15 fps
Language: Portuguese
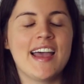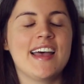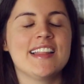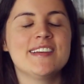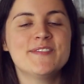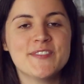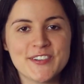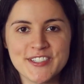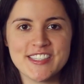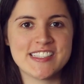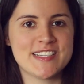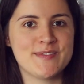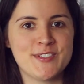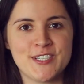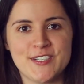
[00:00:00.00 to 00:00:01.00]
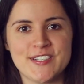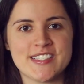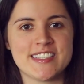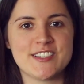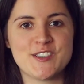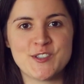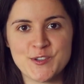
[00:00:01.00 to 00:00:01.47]
Ela é muito
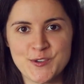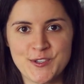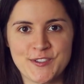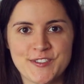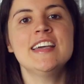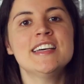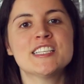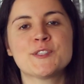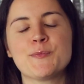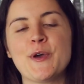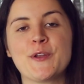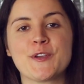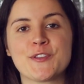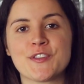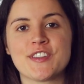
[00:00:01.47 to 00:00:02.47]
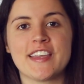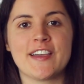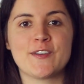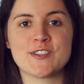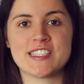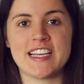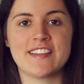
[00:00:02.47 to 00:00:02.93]
saborosa, juro. Espero que tu tenha
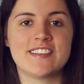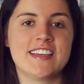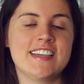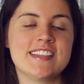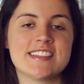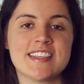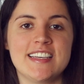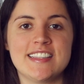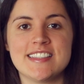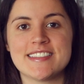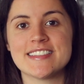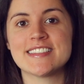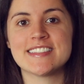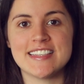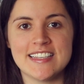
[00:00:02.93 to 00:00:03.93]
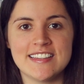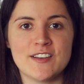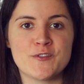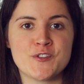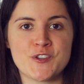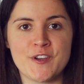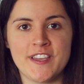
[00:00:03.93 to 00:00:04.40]
gostado da receita e se sim, dê
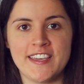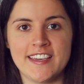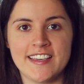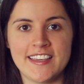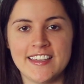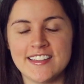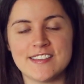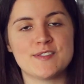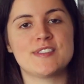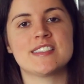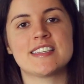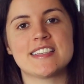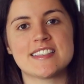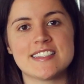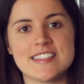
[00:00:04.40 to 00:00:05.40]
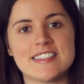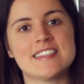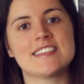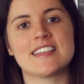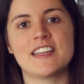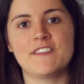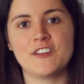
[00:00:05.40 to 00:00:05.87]
um joinha aqui, não se esqueça de se
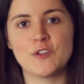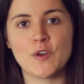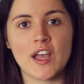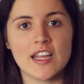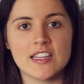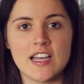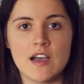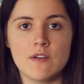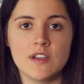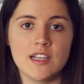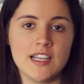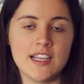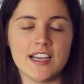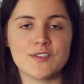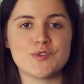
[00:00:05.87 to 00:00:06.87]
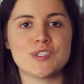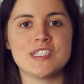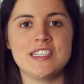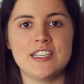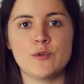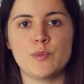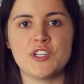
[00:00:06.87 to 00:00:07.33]
inscrever no canal e clicar no
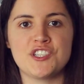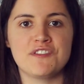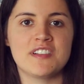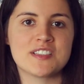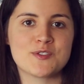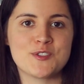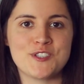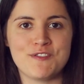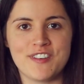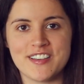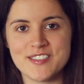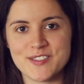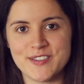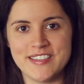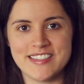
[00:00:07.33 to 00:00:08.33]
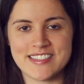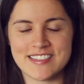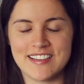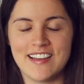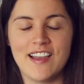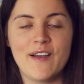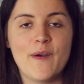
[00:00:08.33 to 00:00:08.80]
sininho para ativar as notificações.
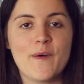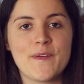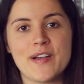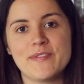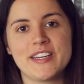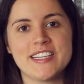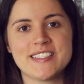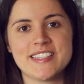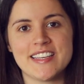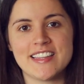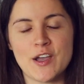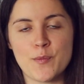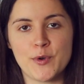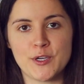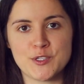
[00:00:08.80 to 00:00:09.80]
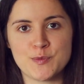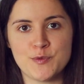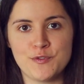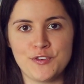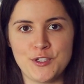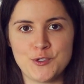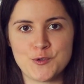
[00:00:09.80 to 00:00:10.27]
Um abraço e até o próximo
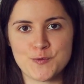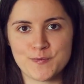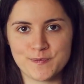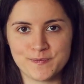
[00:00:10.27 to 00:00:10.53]
vídeo.